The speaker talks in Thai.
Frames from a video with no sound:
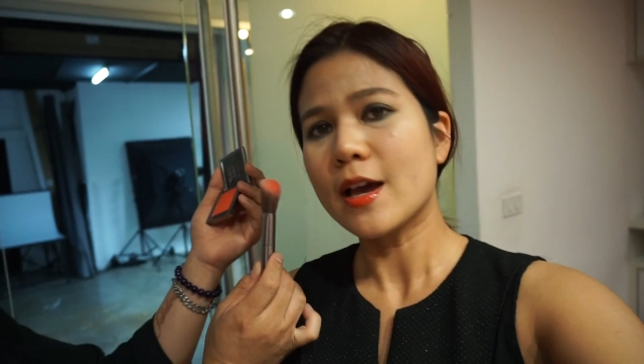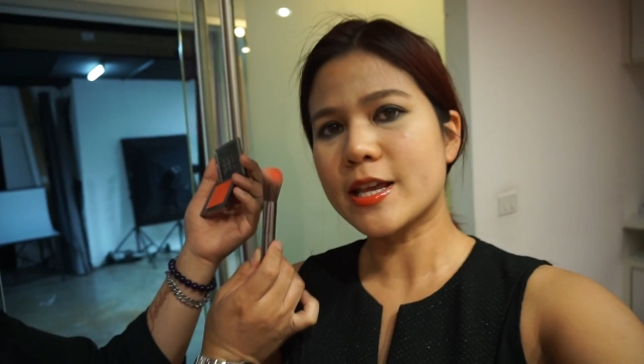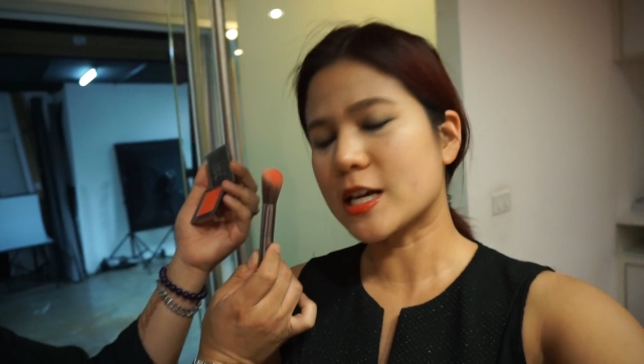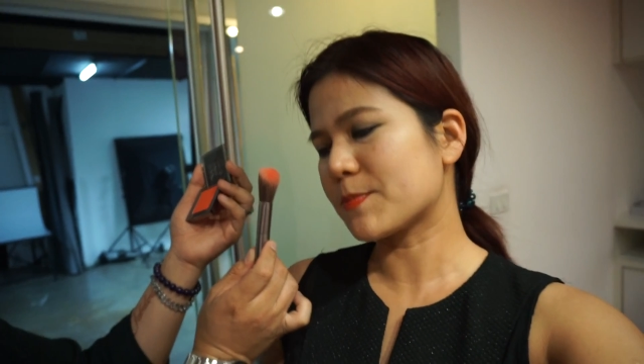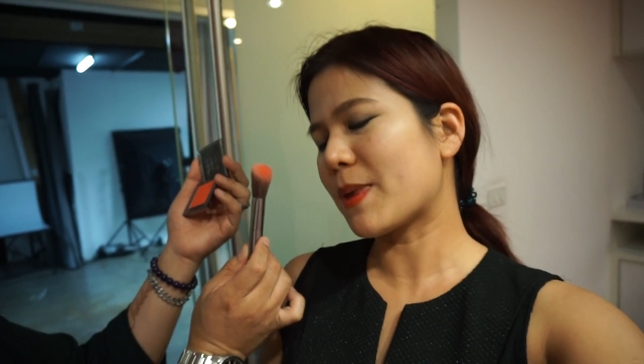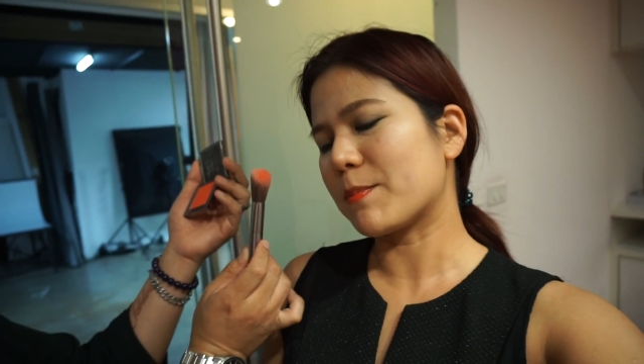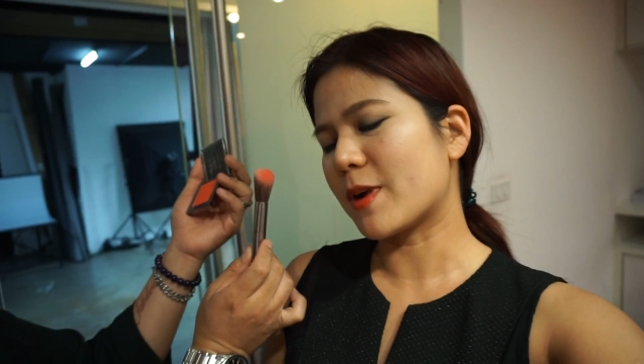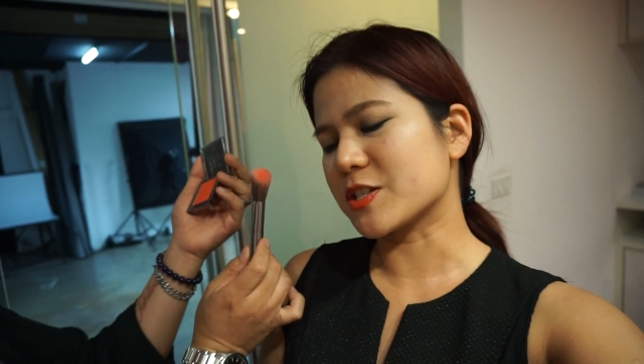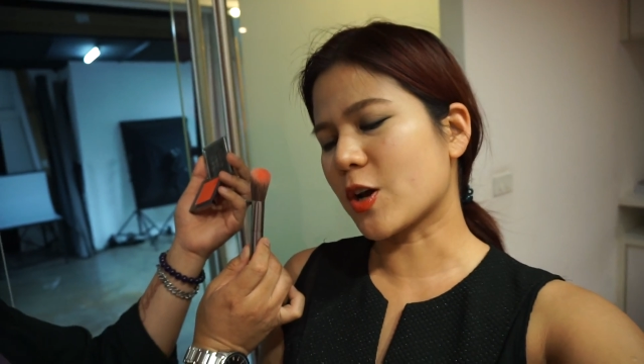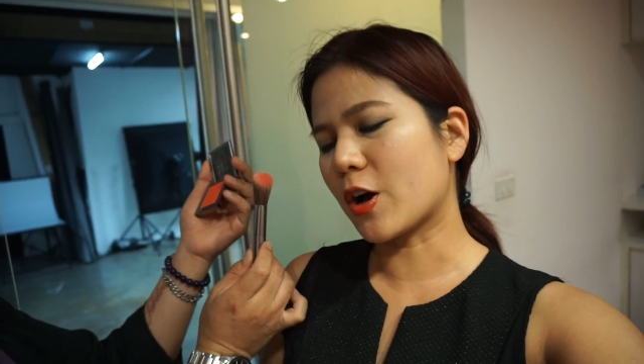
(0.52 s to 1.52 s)
อยากจะตัดบลัช
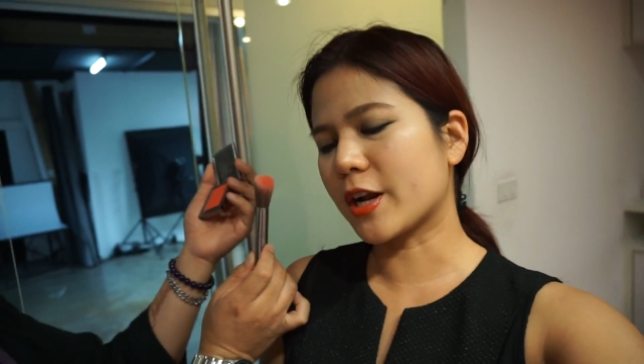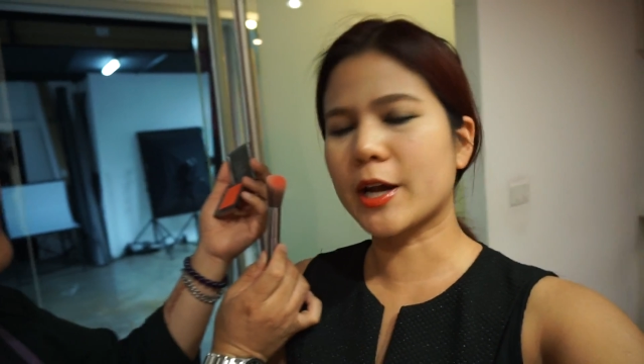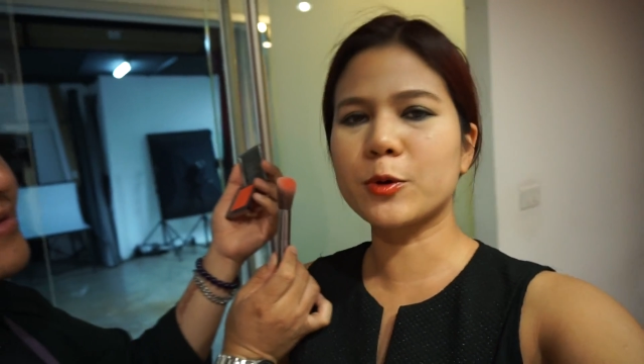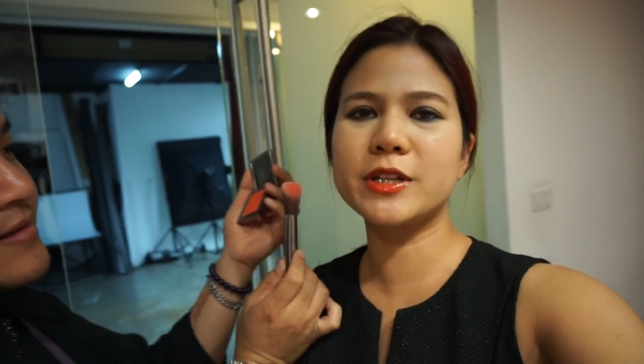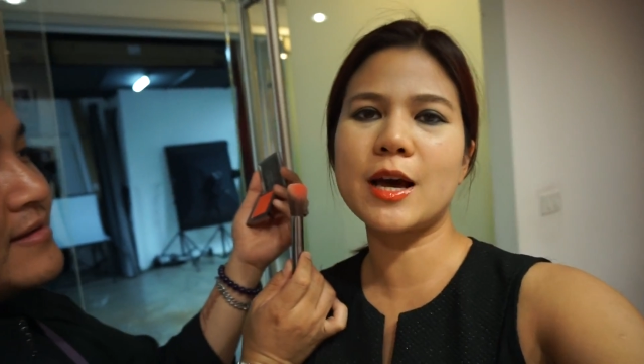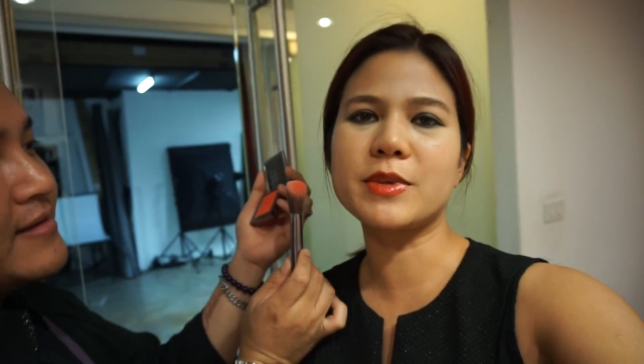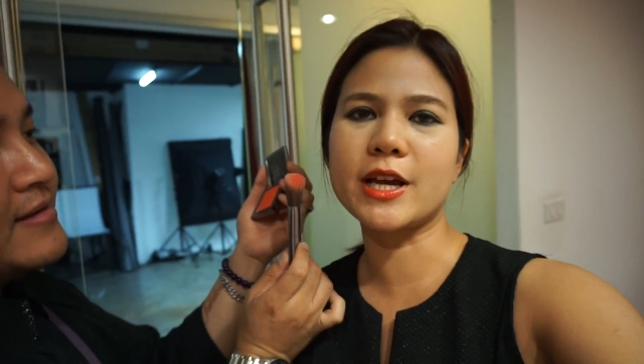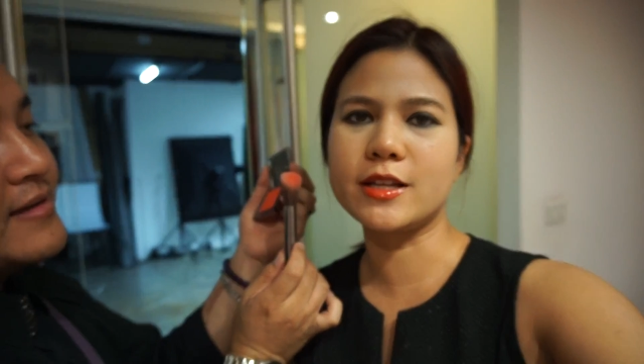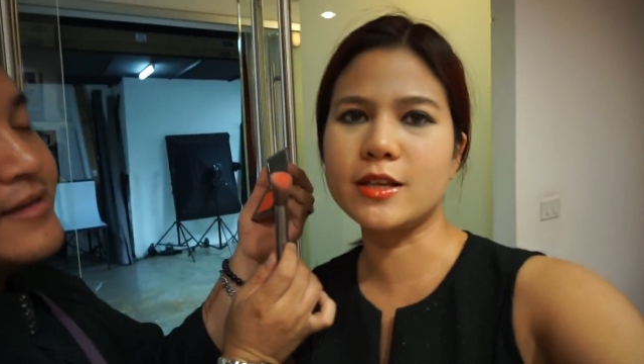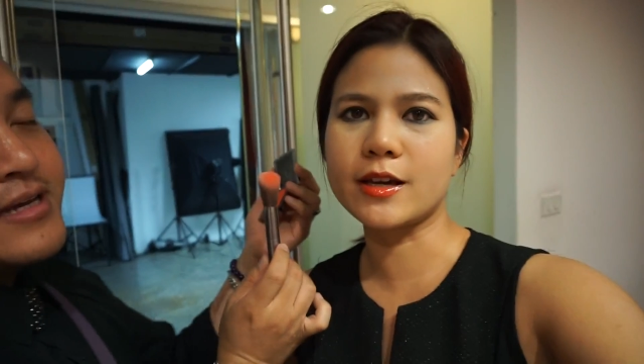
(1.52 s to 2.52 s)
ออกนะคะควรทำยังไง
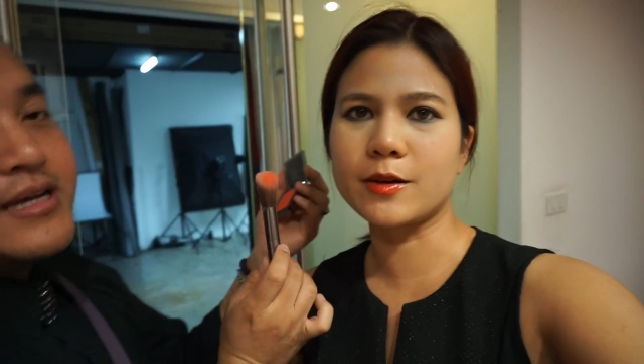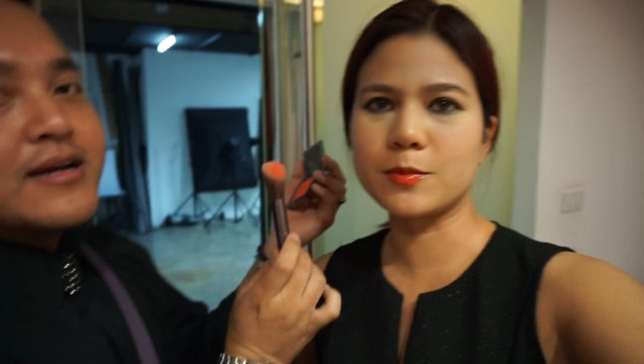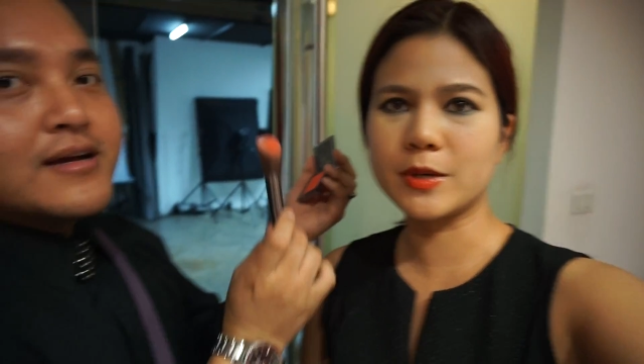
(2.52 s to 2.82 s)
ดีคะคุณ